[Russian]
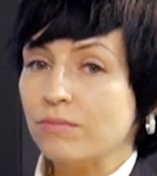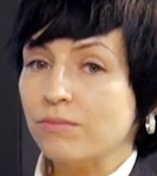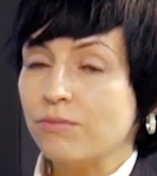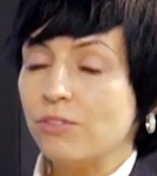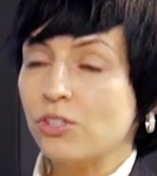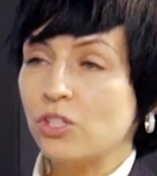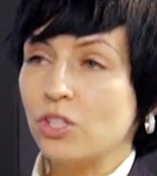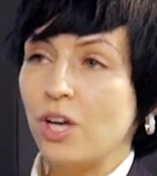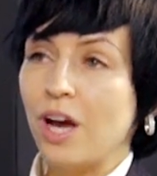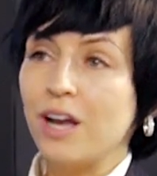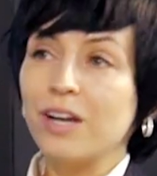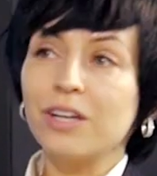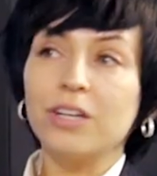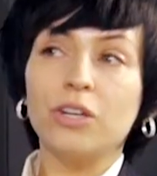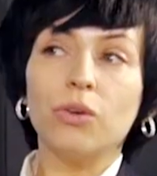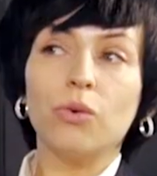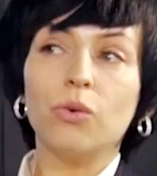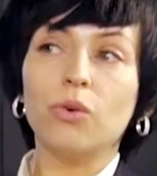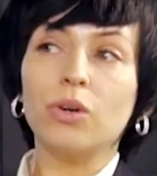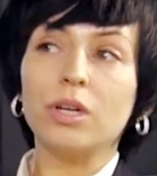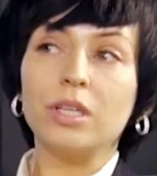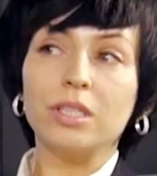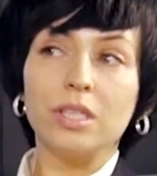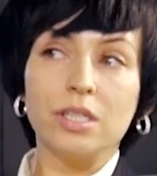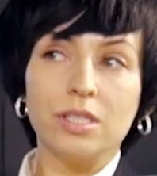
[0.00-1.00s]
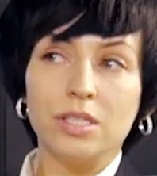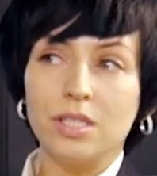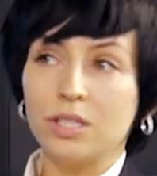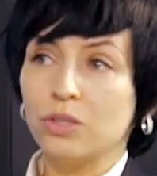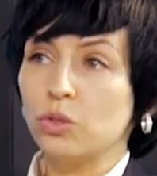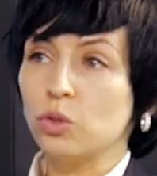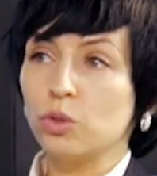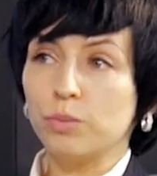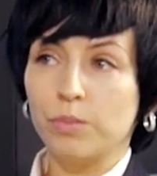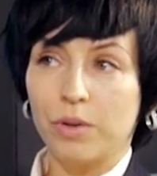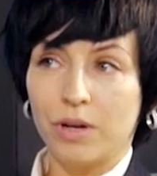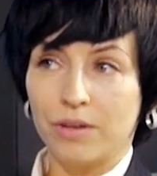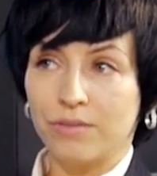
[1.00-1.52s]
фискальные органы
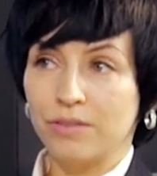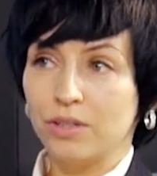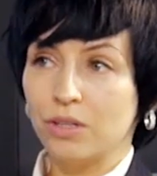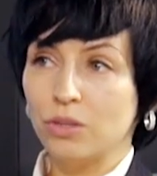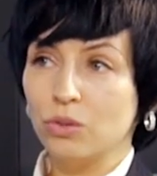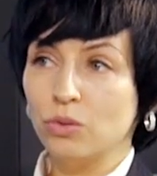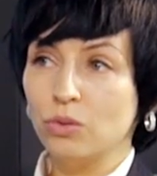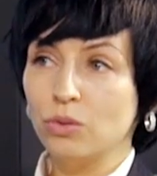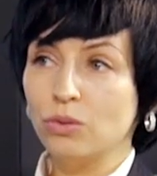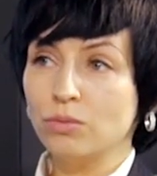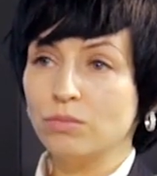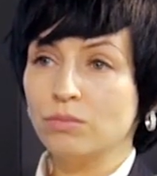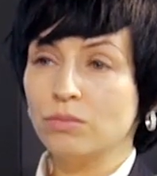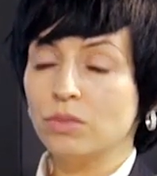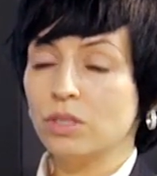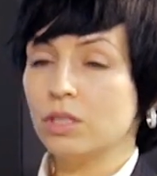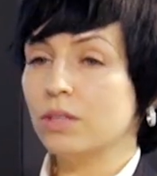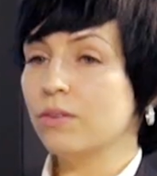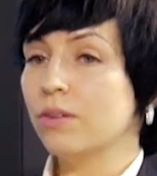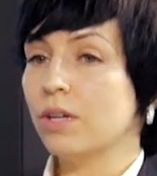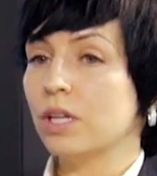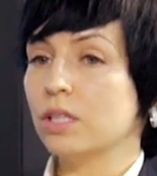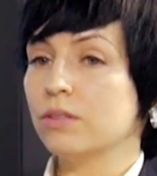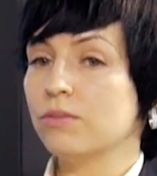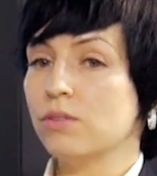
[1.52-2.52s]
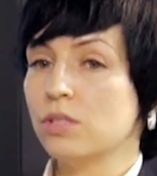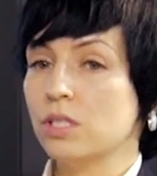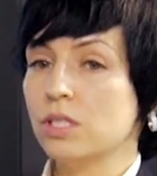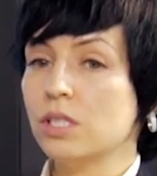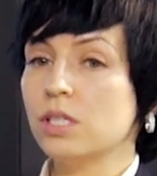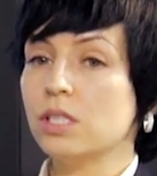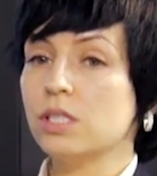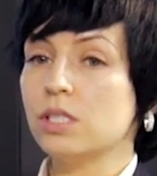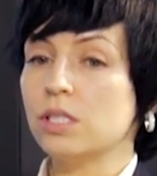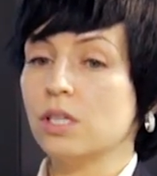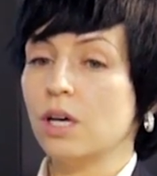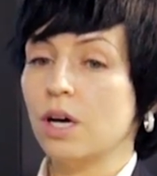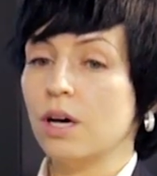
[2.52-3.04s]
делают проверку и говорят, вы
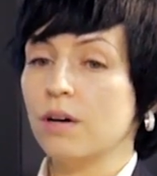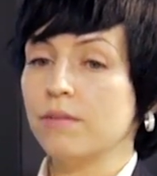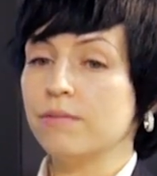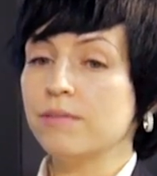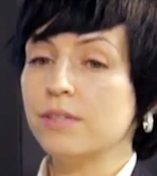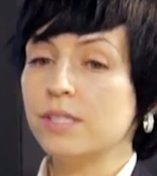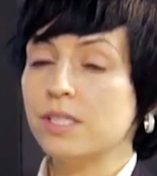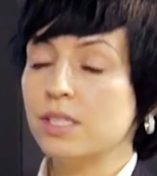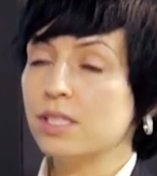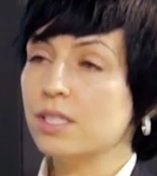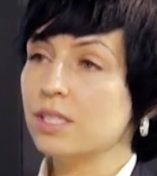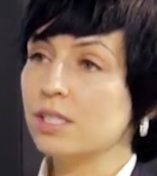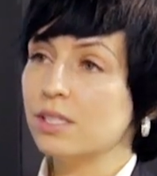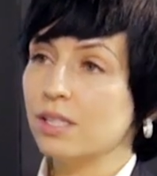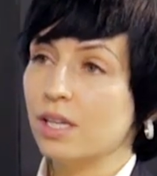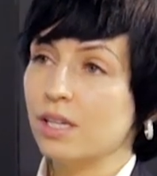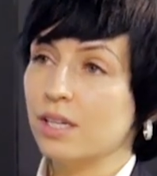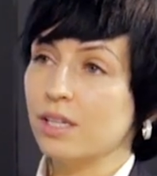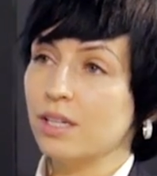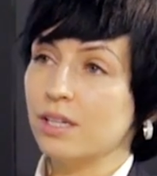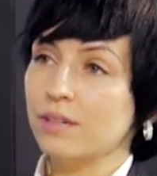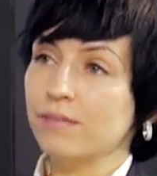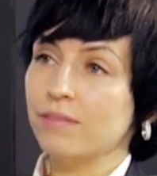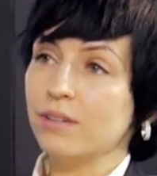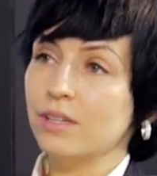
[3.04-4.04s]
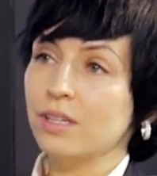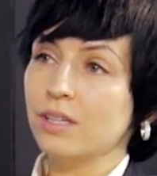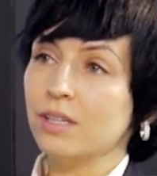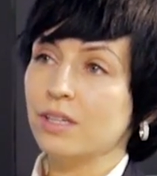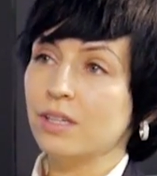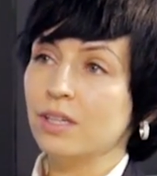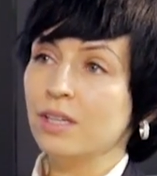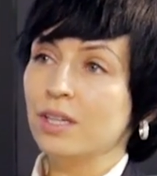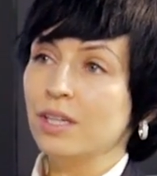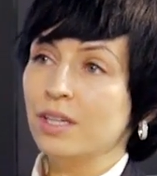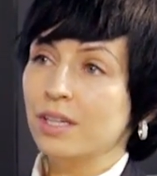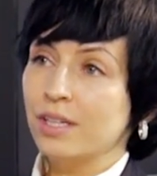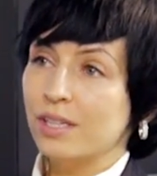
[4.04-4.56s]
знаете, а вы
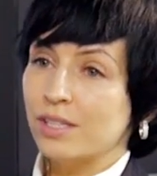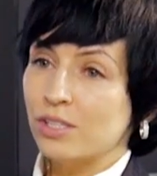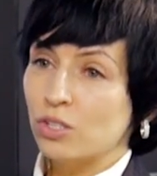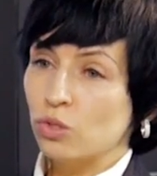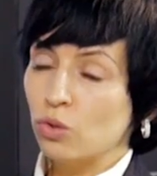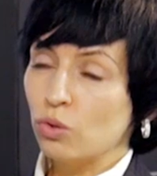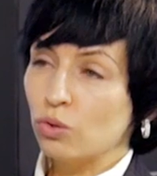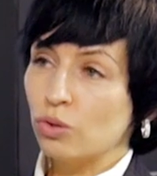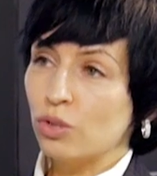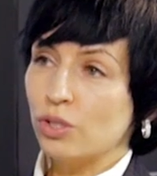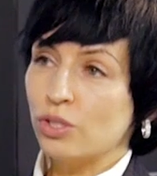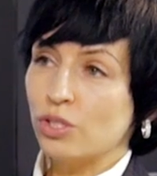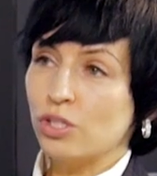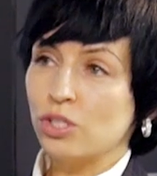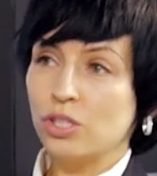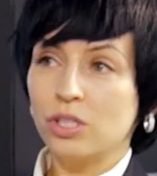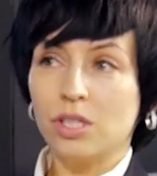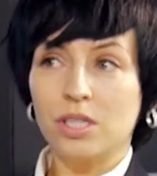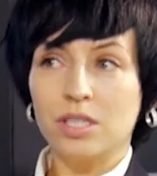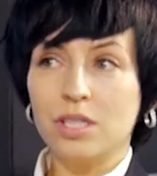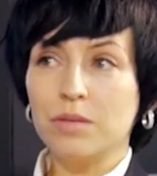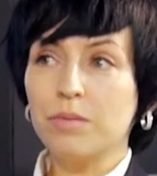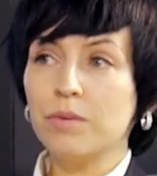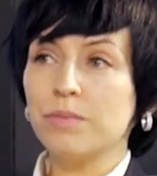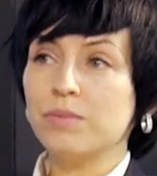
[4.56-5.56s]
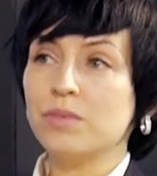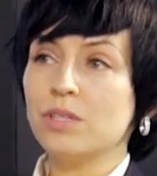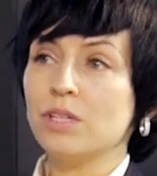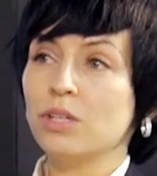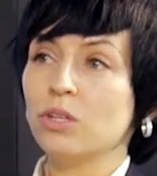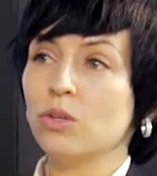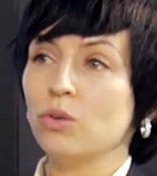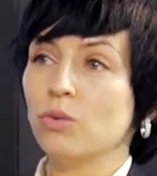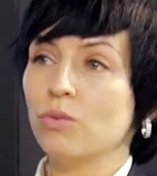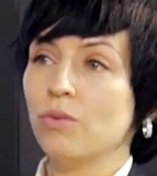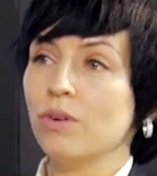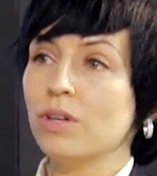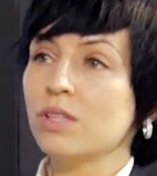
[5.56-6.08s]
задекларировали 100 тысяч, а на самом
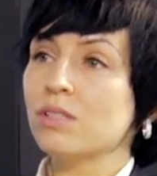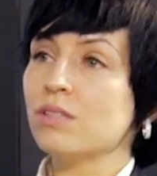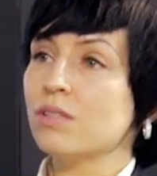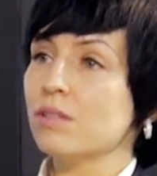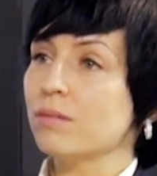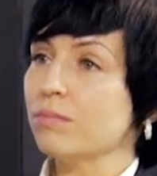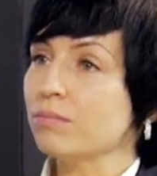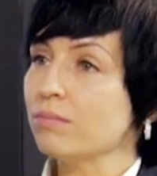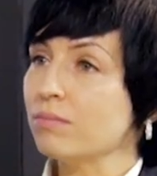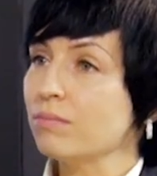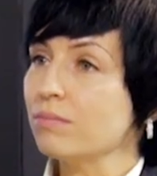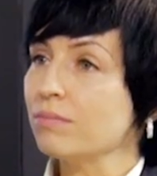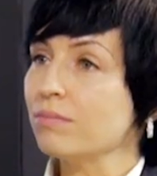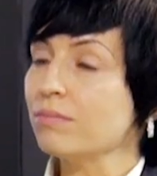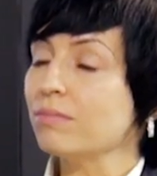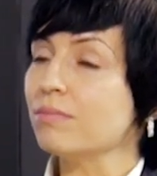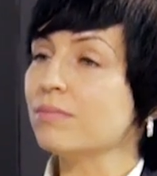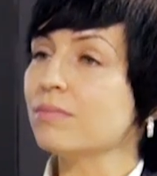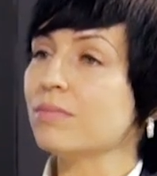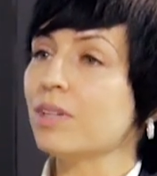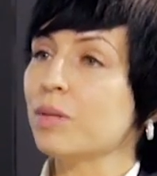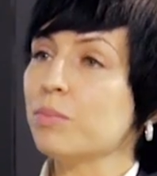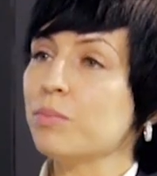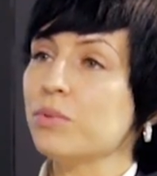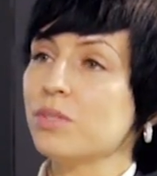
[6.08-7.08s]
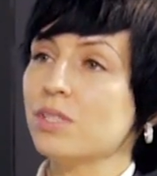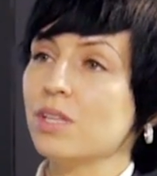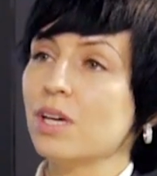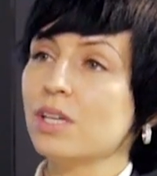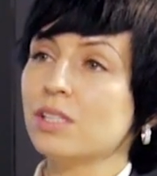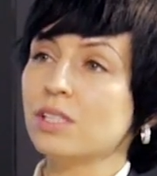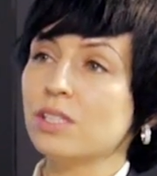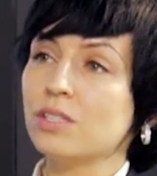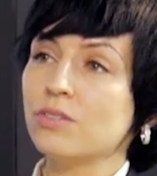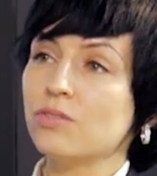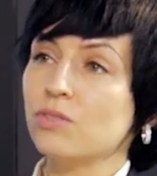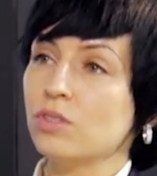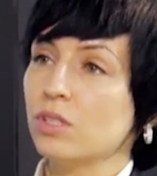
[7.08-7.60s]
деле у вас там
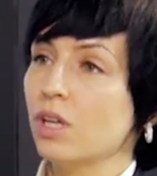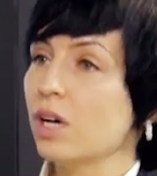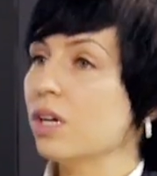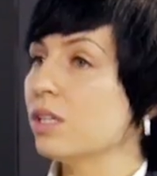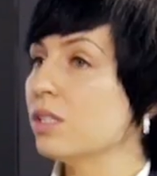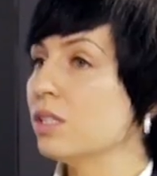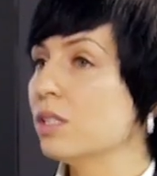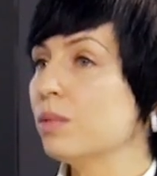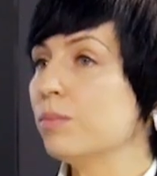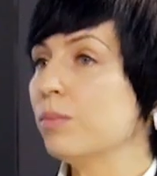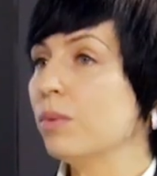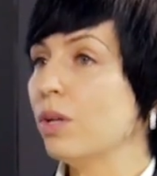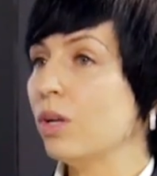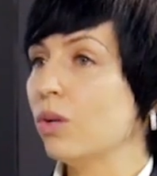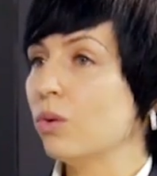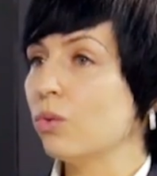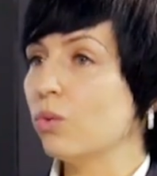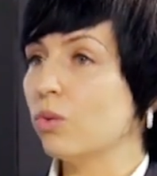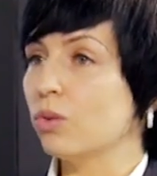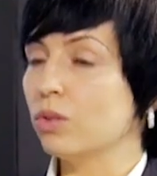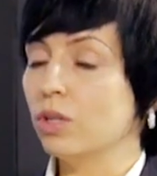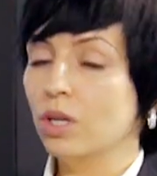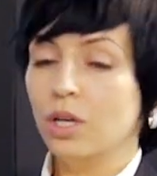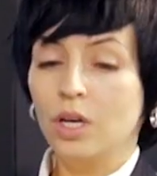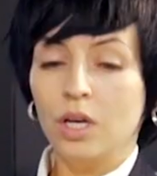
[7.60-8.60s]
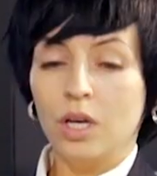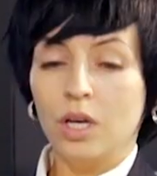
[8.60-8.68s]
обязательств на 1 миллион.